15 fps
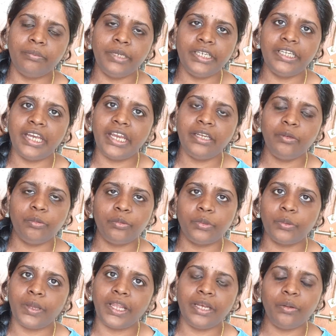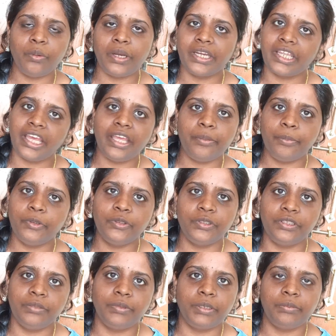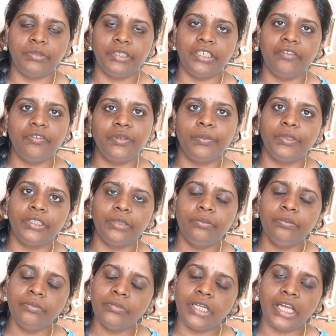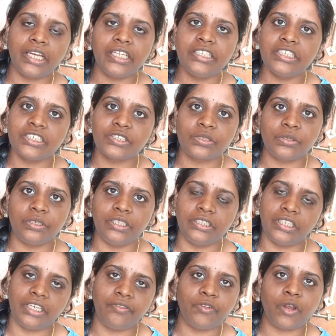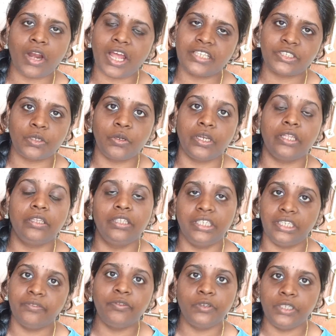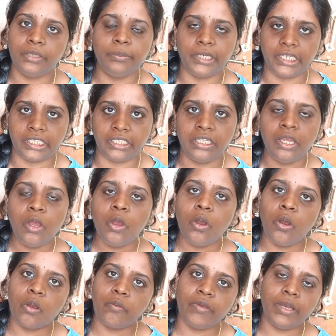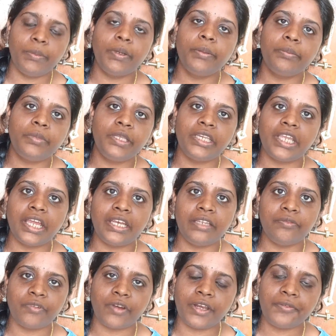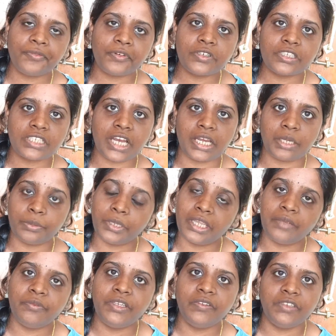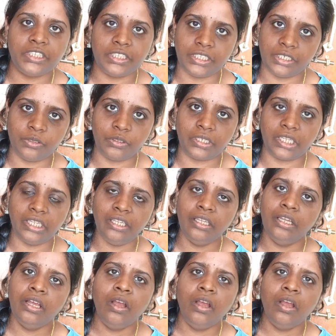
మిడ్ నైట్ ట్వెల్వ్ వన్కే అయిపోతుంది మనం తిన్న ఫుడ్ మొత్తం అరిగించేస్తుంది త్రీ ఫోర్ అవర్స్లోనే తిన్న ఫుడ్ని బట్టి ఒకవేళ మనం బిర్యానీ ఫ్రైడ్ ఫ్రూట్స్ లాంటివి హెవీవి తినుంటే